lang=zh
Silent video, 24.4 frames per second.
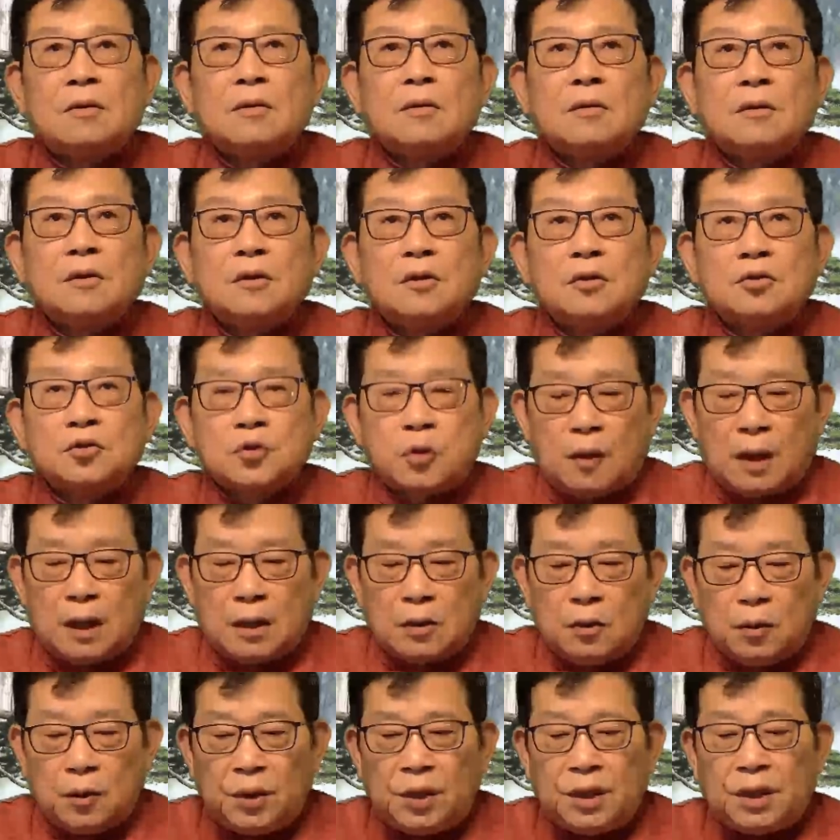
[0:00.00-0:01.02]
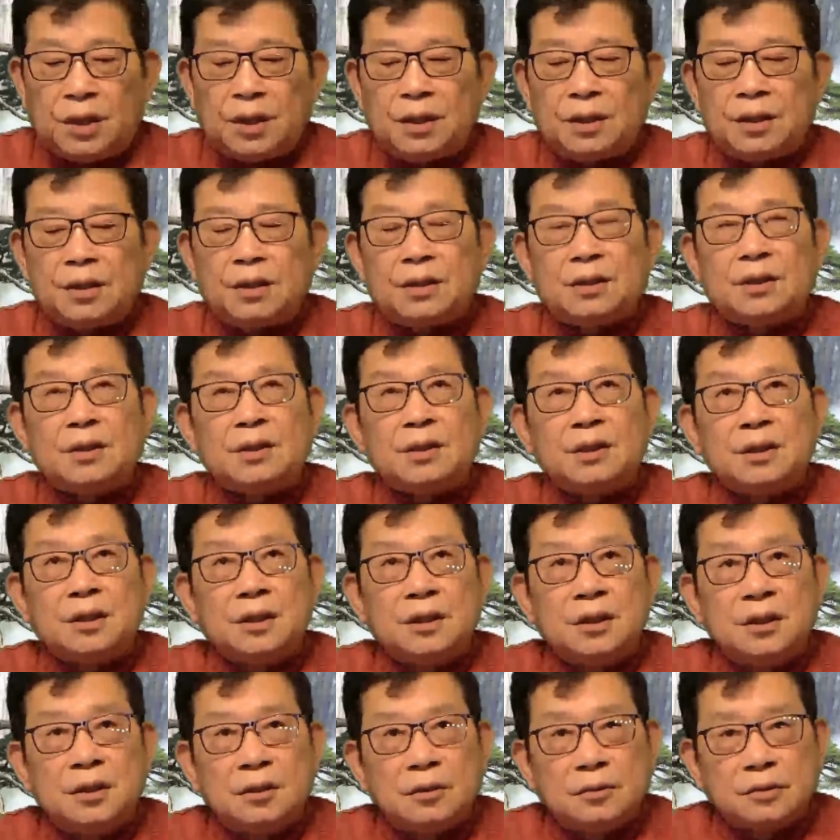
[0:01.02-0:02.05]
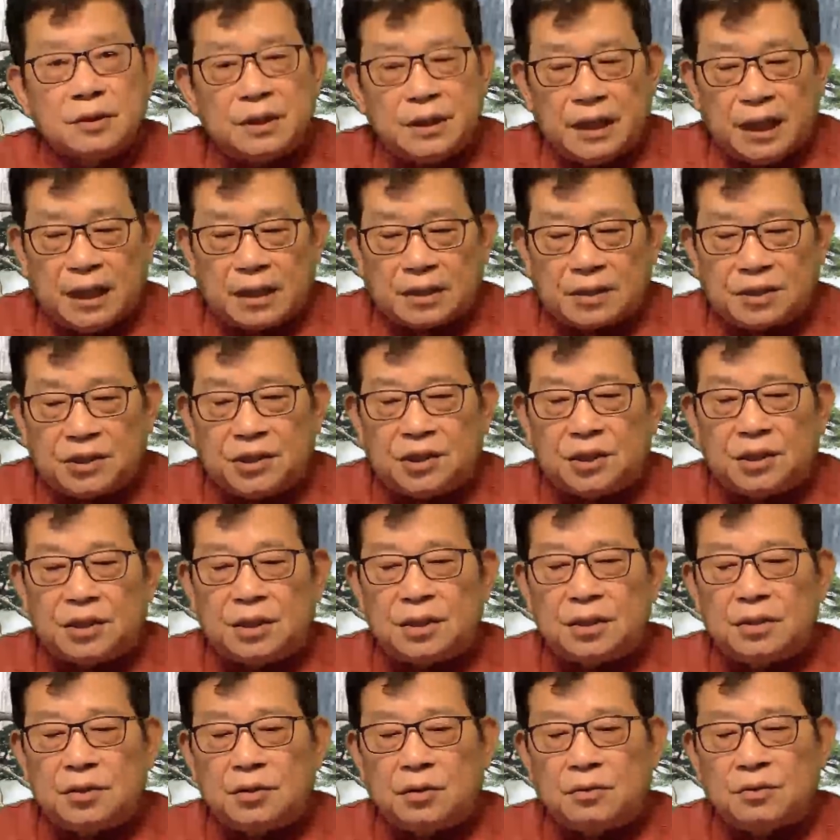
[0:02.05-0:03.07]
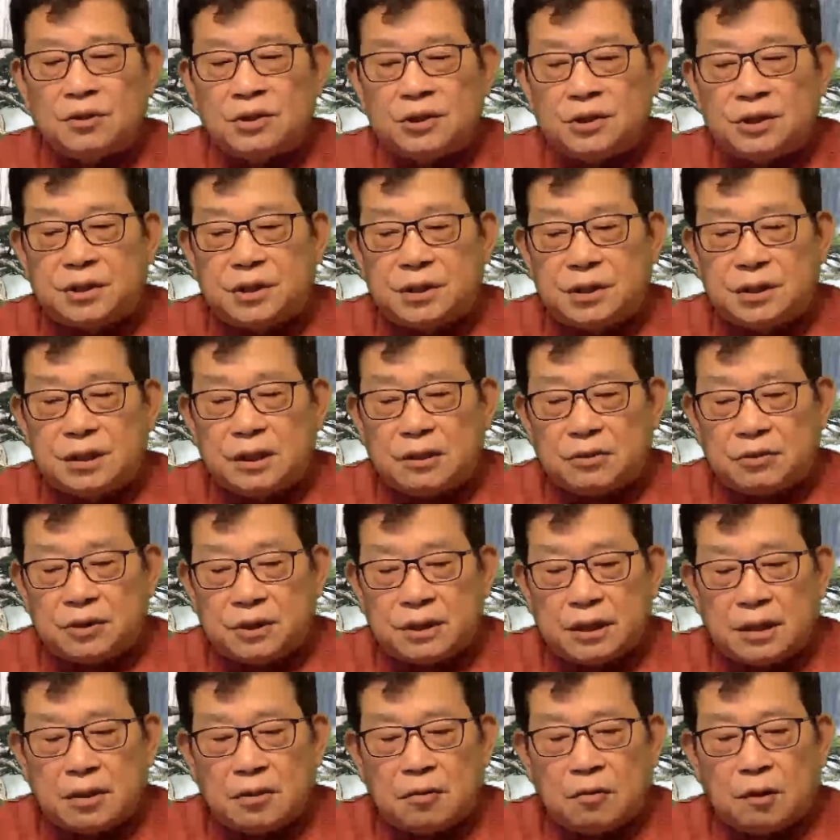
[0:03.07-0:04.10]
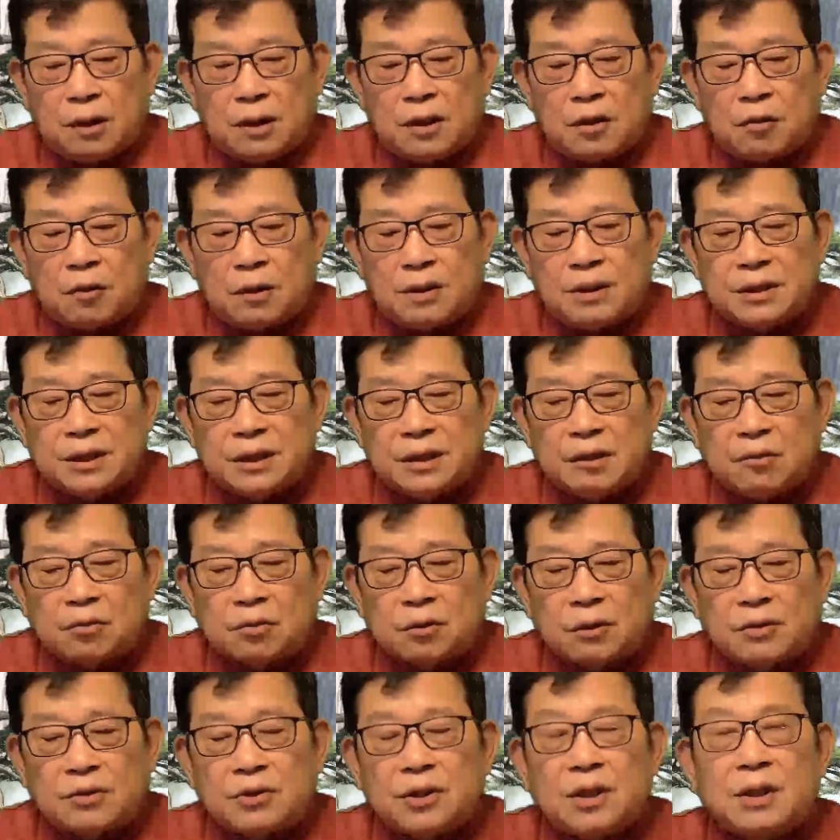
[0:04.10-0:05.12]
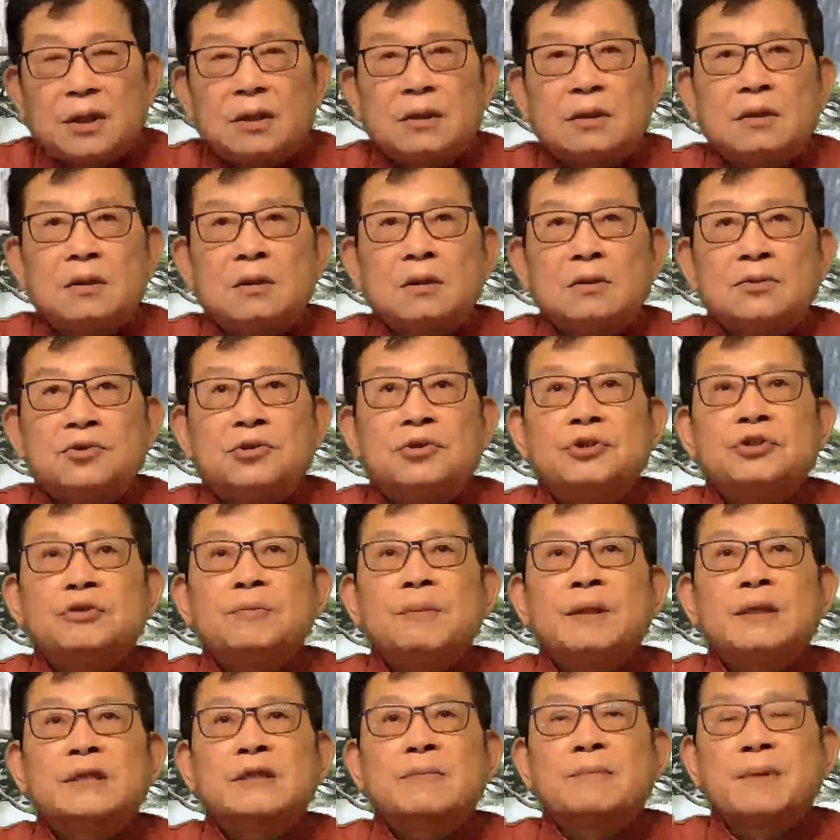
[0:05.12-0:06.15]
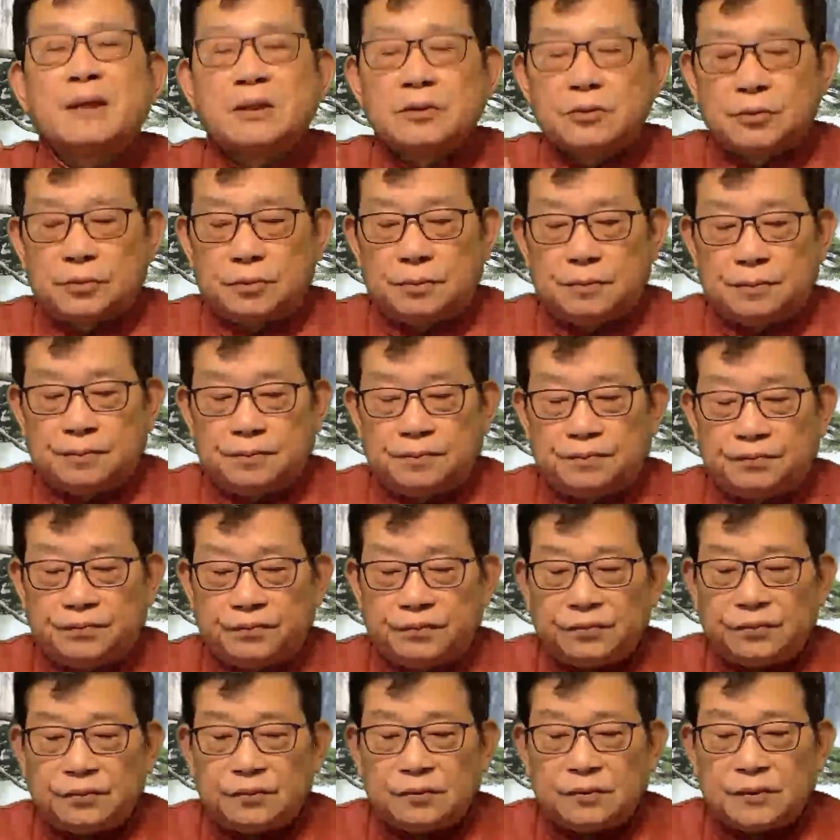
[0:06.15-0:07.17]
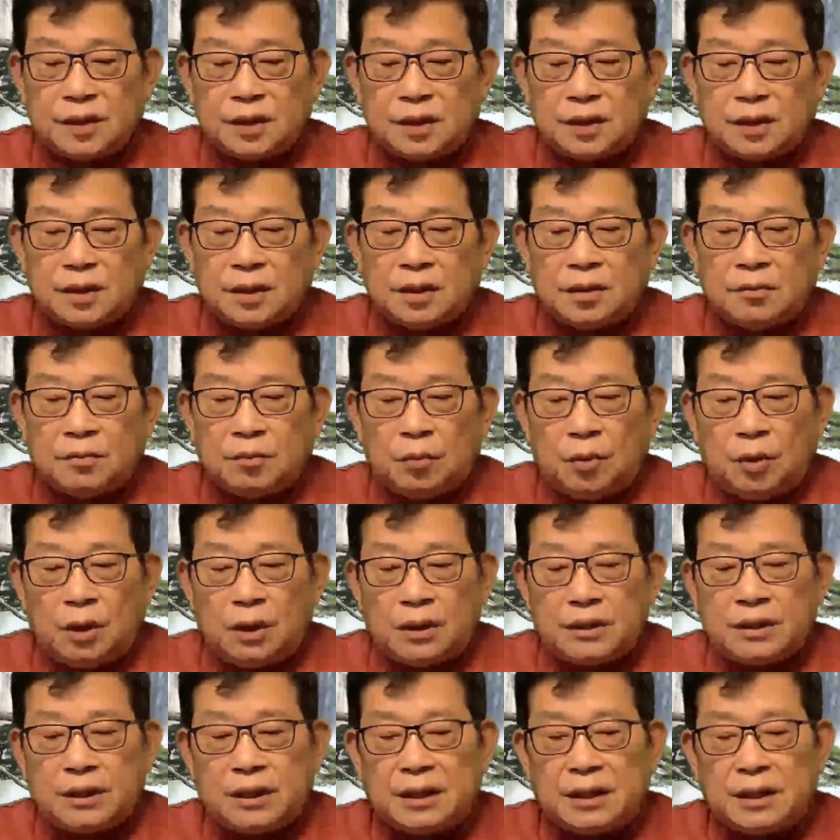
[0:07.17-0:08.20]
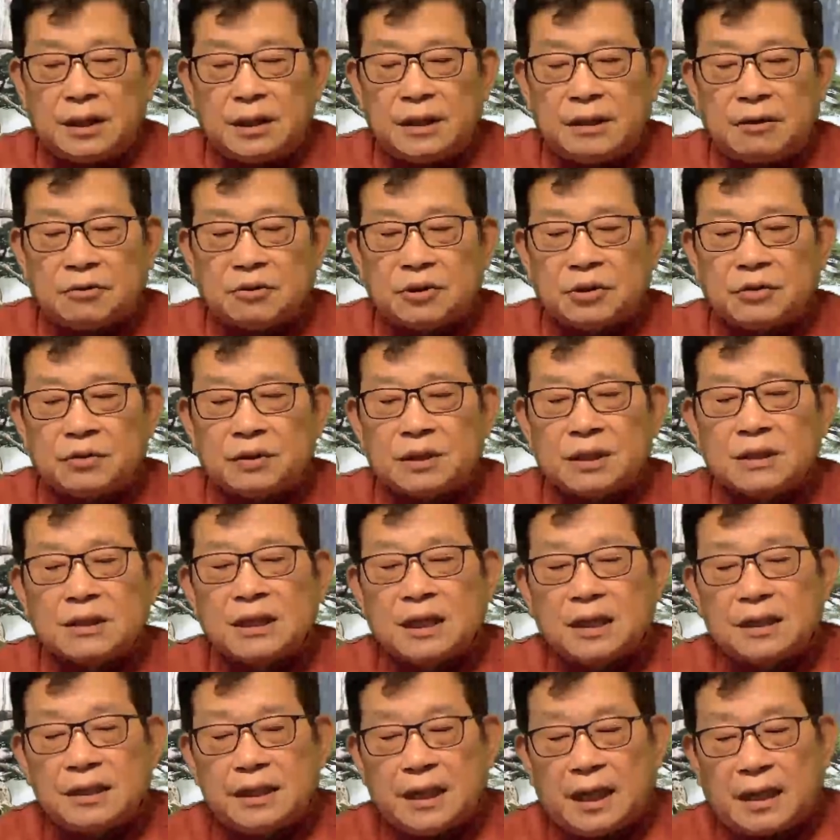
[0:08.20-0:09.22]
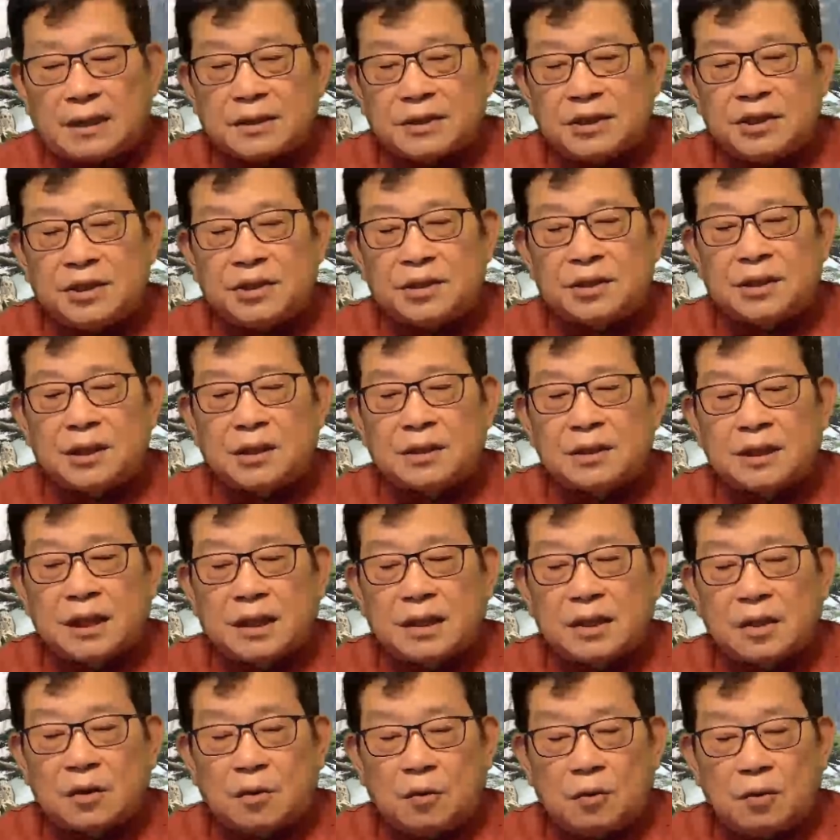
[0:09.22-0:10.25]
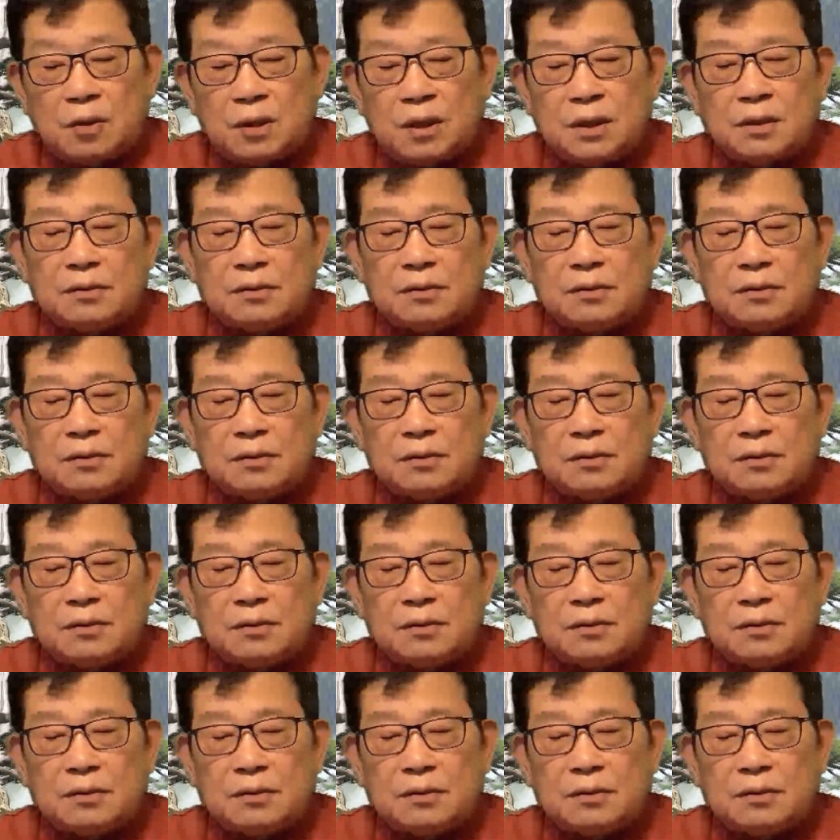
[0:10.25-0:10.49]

床位、医用的氧气、用于治疗新冠的关键药物短缺，寻求马上帮助。莫迪呢要求增加氧气生产的供应